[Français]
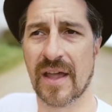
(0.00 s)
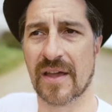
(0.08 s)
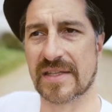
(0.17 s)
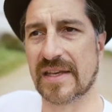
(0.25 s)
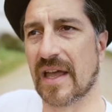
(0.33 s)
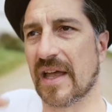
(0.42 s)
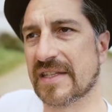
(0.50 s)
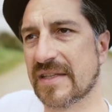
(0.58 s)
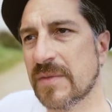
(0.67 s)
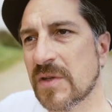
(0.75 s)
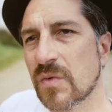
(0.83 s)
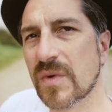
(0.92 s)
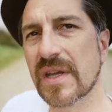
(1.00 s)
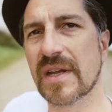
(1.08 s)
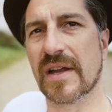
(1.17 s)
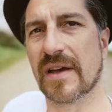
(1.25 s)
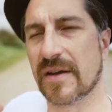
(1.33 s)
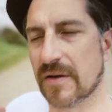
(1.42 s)
c'est-à-dire à diminuer
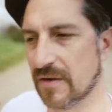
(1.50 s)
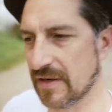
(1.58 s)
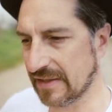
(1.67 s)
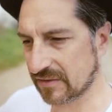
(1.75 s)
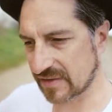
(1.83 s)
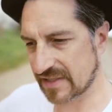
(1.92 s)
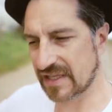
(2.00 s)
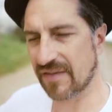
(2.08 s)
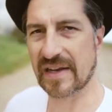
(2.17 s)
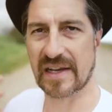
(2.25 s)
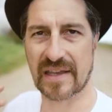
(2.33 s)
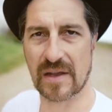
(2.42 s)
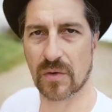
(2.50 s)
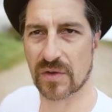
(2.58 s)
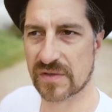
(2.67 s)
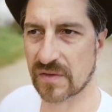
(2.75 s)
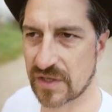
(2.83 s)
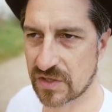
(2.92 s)
l'intensité avec laquelle on
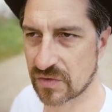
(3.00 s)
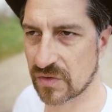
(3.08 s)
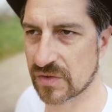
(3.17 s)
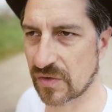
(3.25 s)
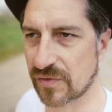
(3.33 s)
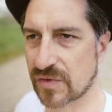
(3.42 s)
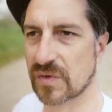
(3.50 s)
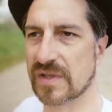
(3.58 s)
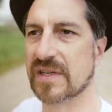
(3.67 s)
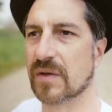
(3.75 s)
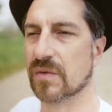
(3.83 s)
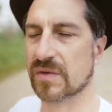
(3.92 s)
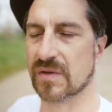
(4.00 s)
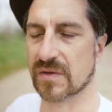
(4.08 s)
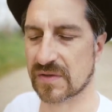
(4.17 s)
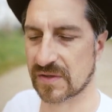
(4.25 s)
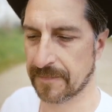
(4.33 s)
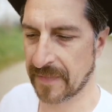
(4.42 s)
ressent les choses en fonction des
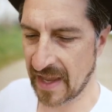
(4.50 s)
circonstances.